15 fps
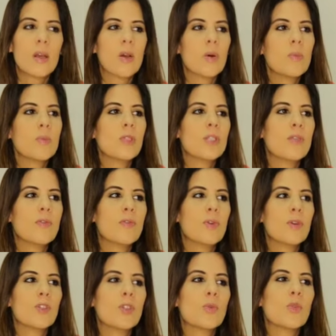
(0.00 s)
como se
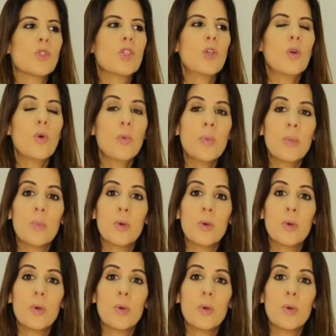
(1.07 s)
fosse um ciúme,